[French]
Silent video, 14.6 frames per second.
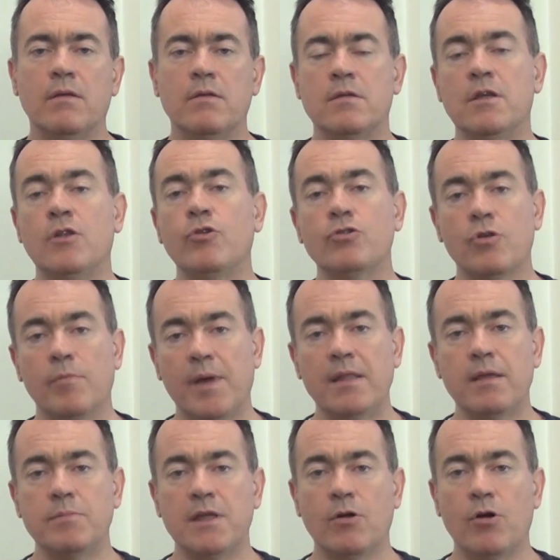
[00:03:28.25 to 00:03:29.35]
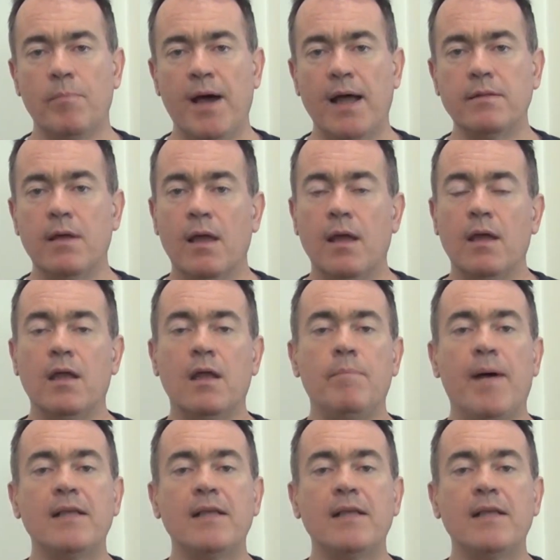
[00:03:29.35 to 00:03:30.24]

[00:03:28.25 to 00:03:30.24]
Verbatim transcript: s'ils ne sont pas des psychopathes, ils